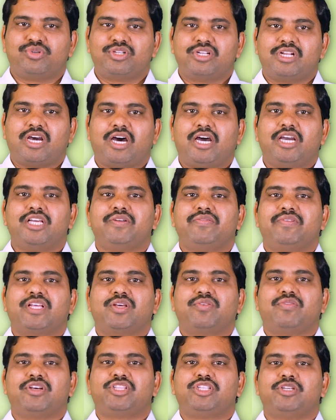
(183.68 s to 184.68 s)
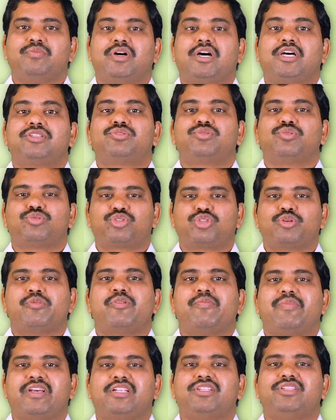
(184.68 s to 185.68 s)
కూడిన ఆయుర్వేద వైద్యం
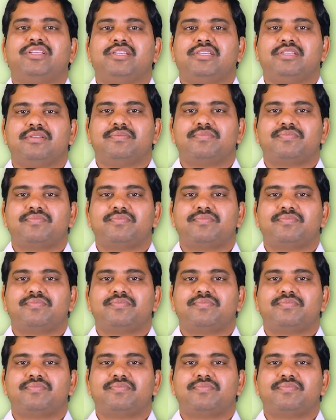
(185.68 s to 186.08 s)
అత్యుత్తమమైనది